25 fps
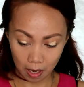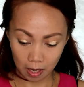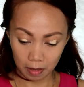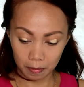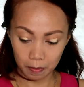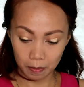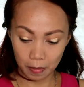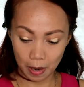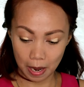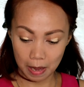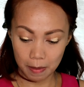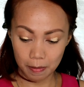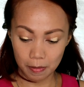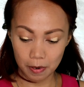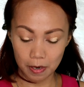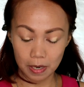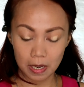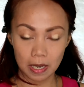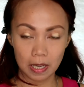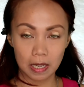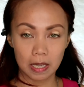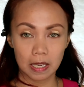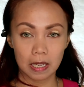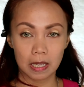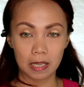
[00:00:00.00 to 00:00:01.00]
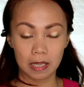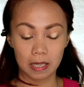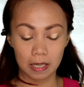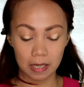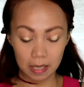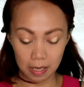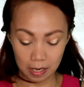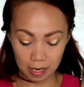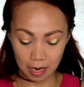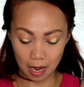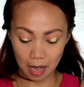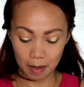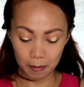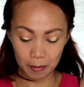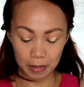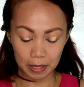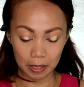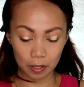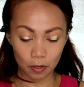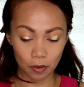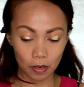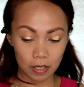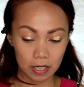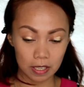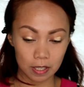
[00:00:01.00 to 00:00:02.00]
Ang primer na
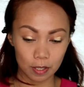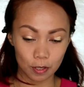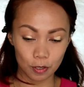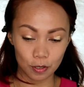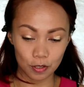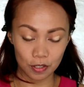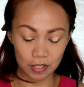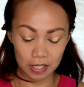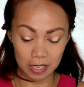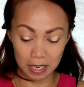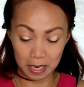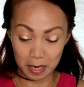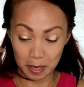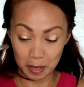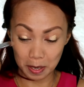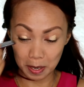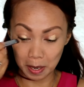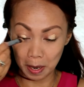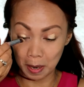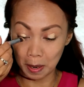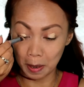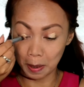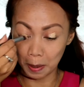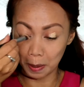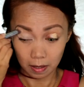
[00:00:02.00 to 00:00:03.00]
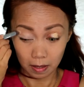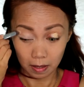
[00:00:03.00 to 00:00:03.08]
ginamit ko is concealer lang.